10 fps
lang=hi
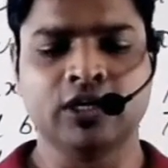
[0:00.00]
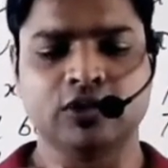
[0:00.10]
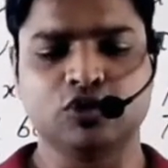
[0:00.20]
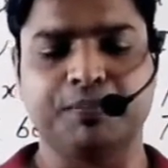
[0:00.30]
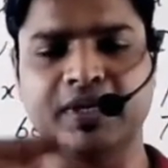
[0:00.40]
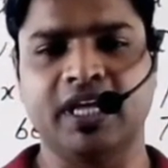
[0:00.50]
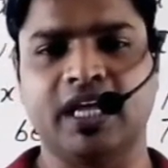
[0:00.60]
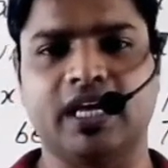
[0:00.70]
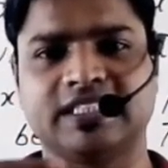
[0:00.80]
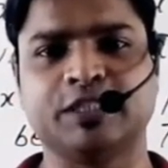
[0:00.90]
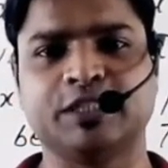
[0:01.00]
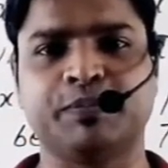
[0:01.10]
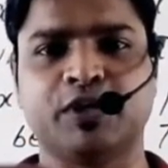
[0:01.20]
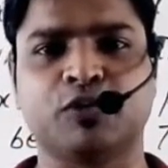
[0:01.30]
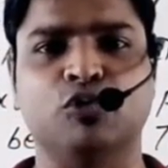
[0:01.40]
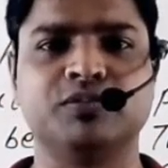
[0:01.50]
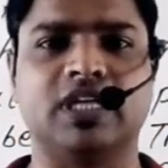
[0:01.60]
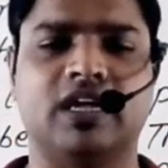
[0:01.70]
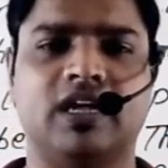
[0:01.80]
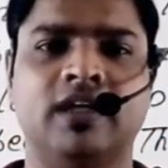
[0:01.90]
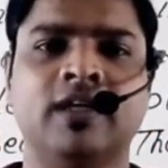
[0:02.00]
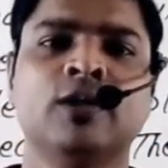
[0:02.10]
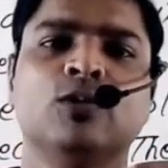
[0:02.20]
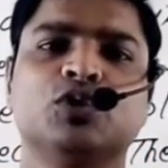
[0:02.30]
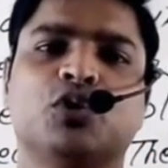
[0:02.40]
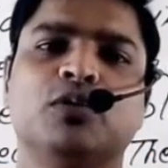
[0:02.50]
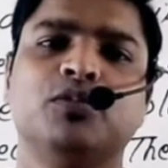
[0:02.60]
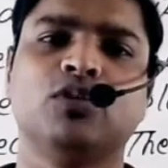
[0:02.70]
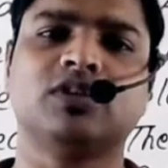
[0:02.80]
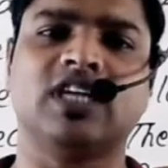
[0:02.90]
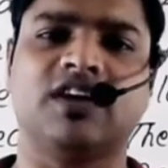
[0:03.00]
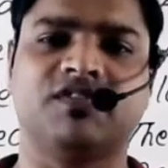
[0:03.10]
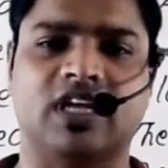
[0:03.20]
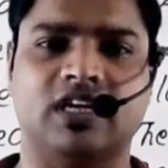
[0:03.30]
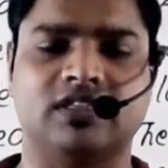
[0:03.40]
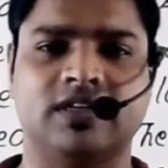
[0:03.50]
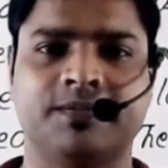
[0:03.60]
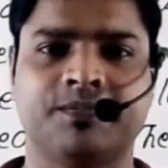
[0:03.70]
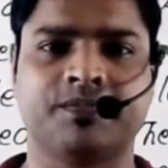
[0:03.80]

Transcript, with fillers: जो अपने एक्सिस पर घूमता है उसको हम लोग साफ कहते हैं